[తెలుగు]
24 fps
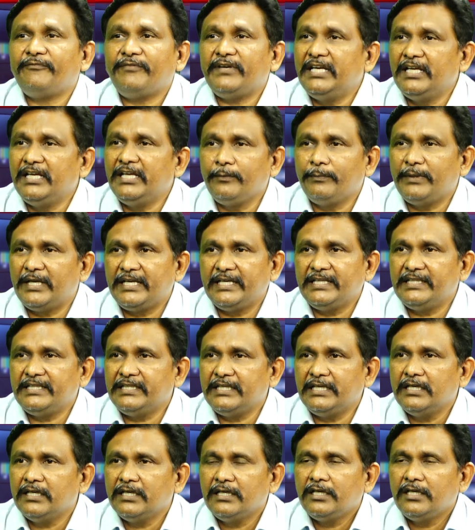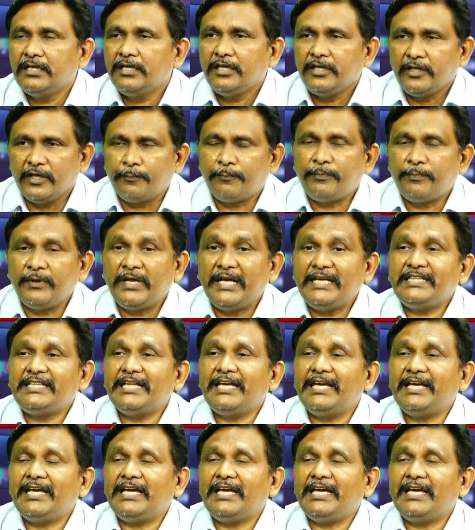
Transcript: ఫీలింగ్ పెరిగింది ఎప్పుడైతే